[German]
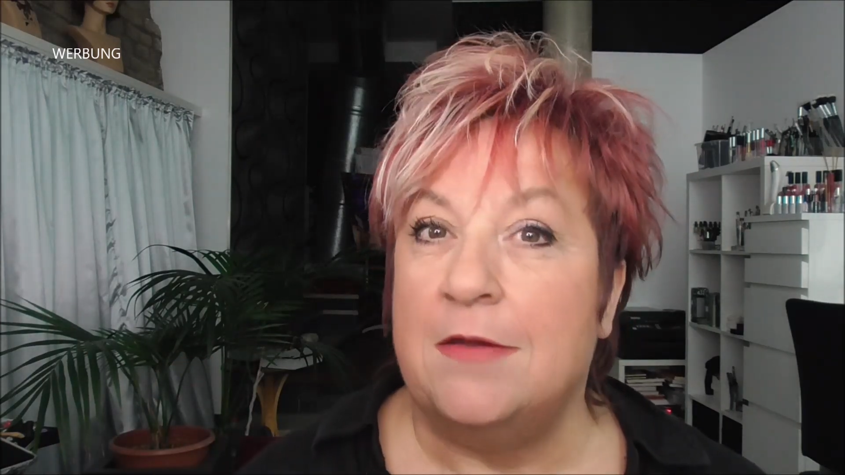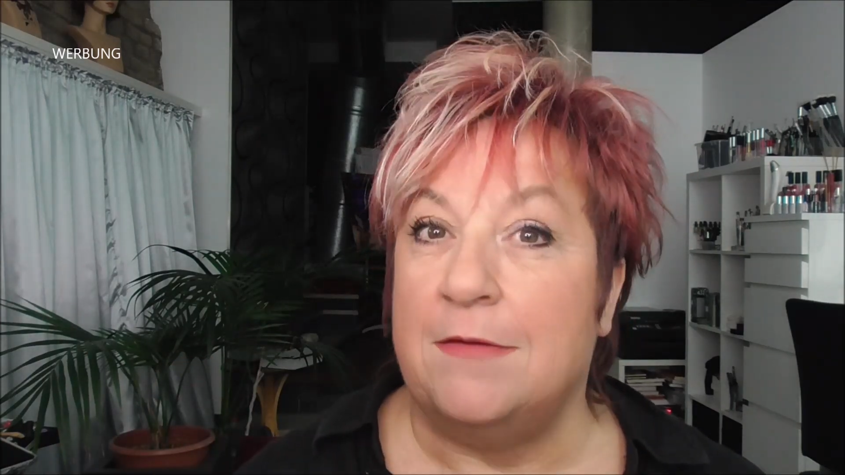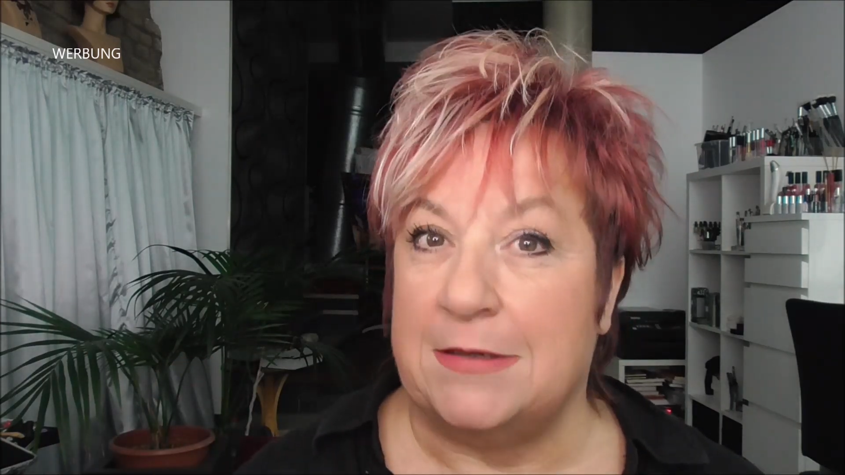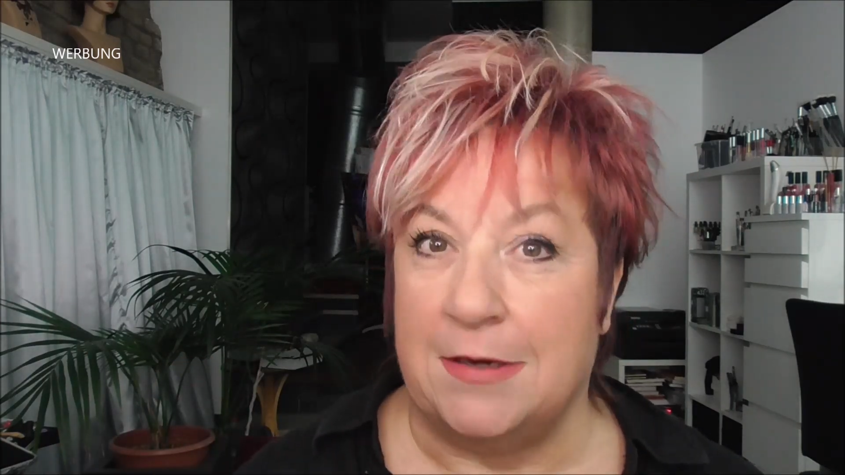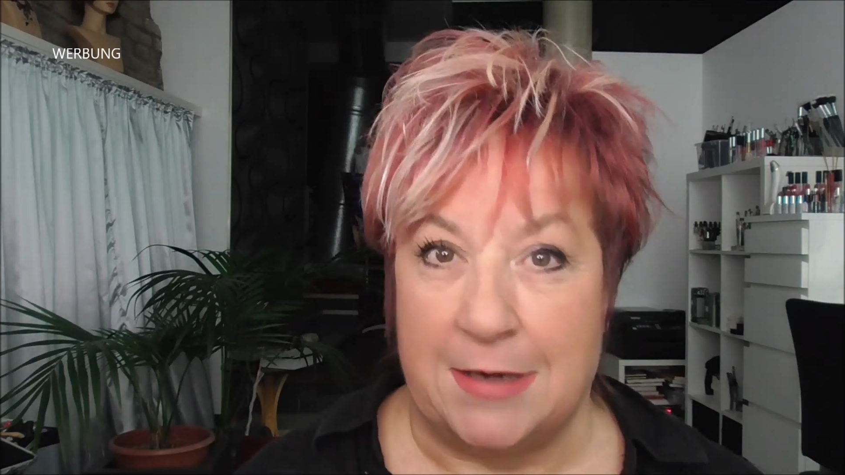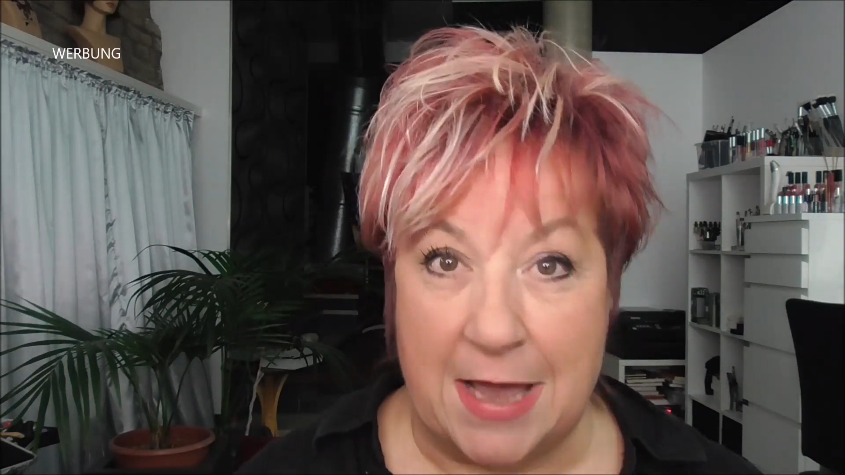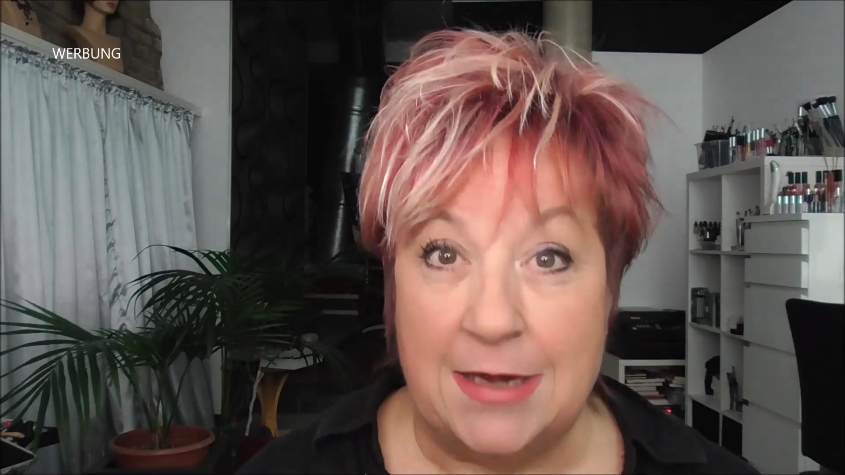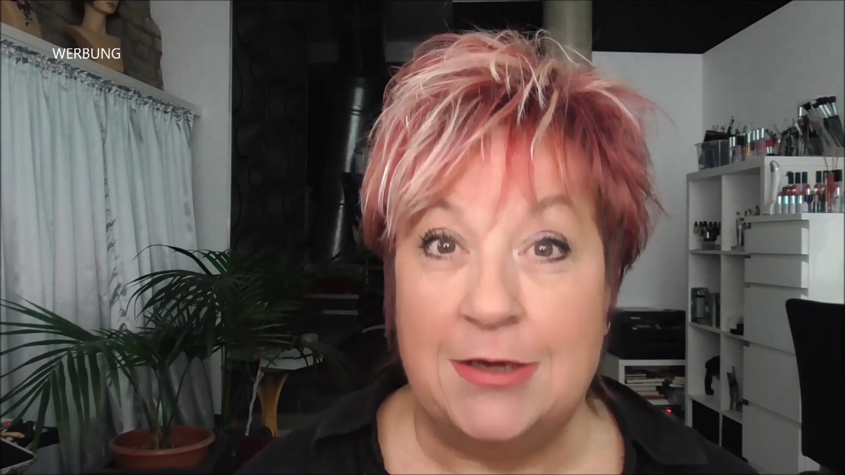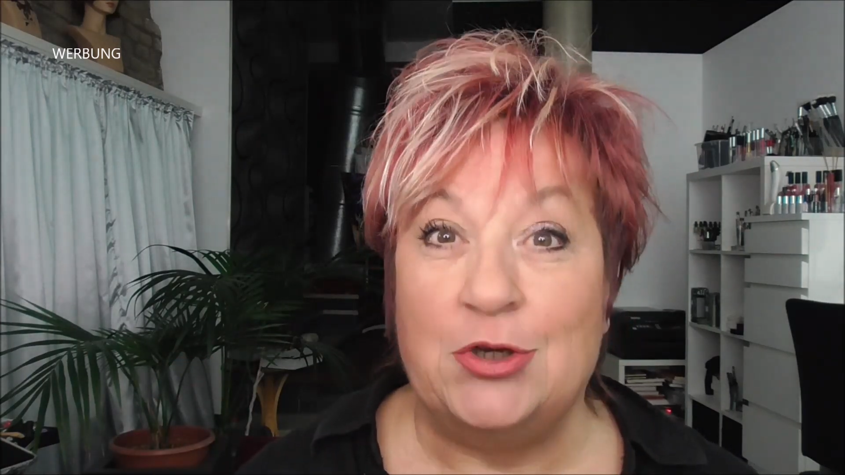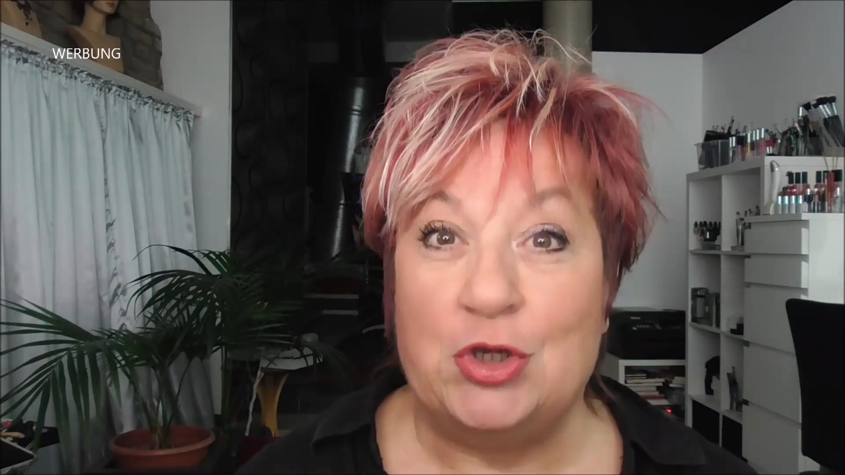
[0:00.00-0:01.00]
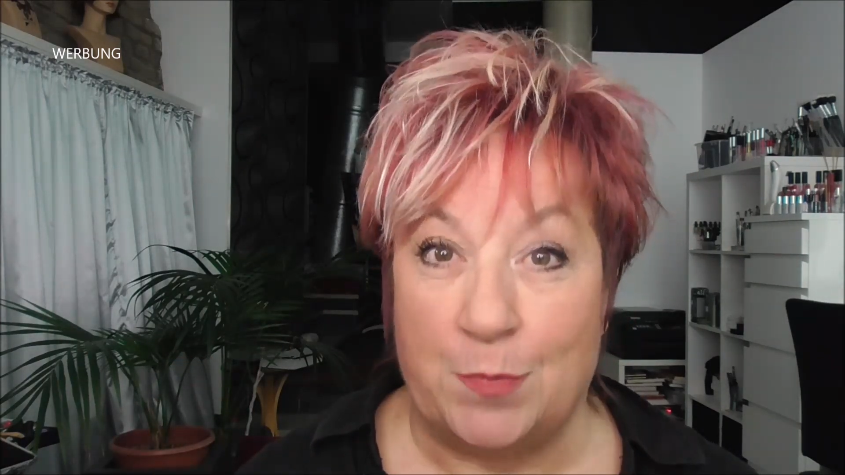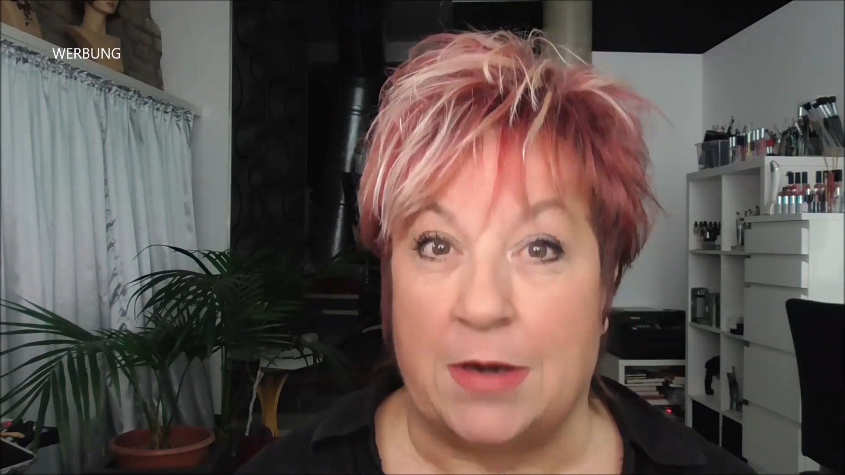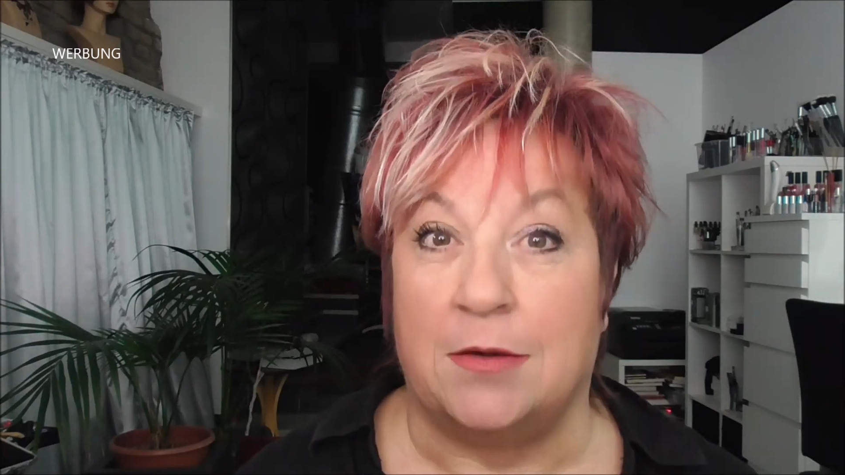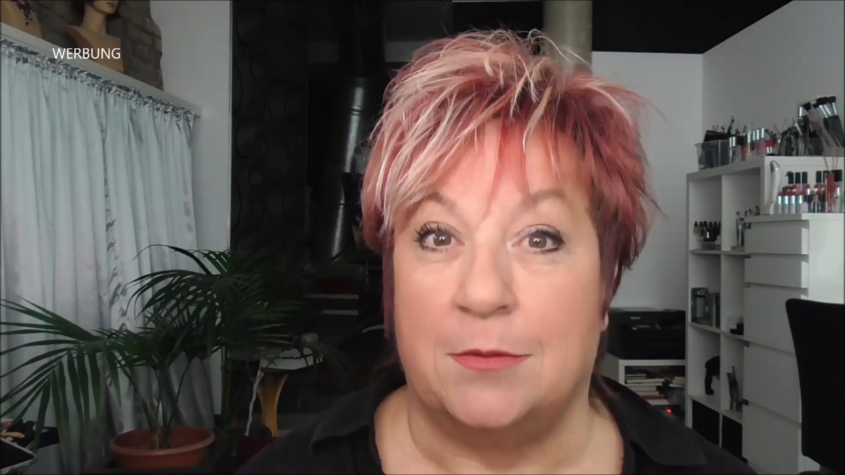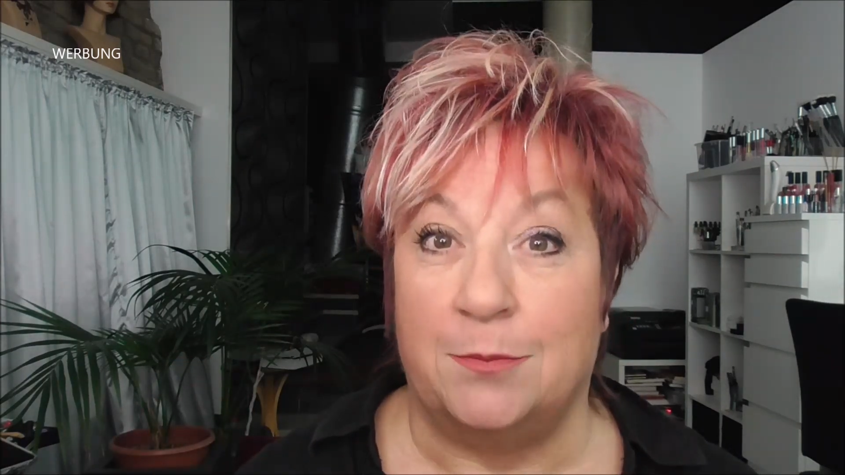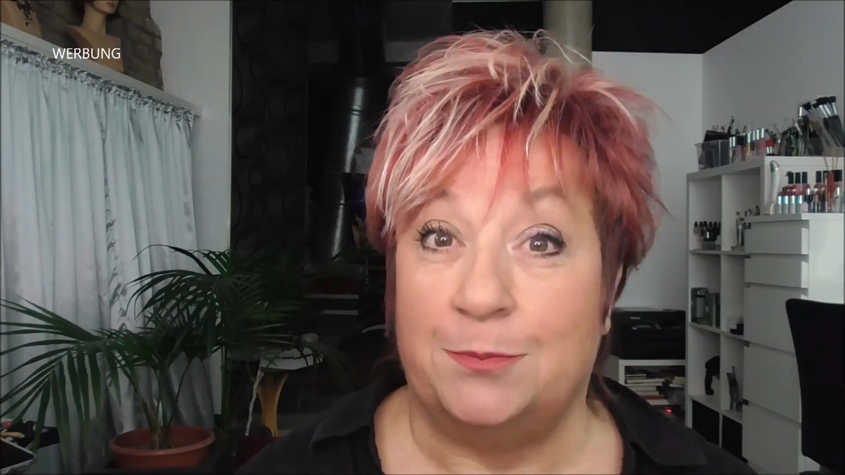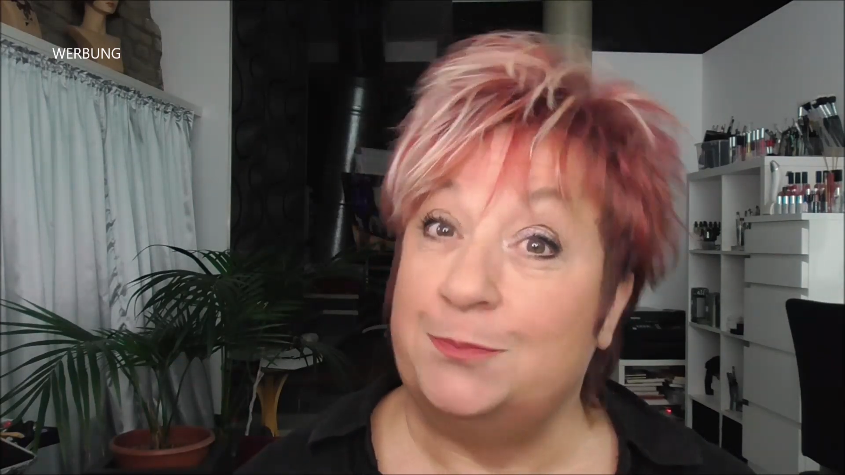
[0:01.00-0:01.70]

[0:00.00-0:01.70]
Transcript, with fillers: Wir sind alle gespannt.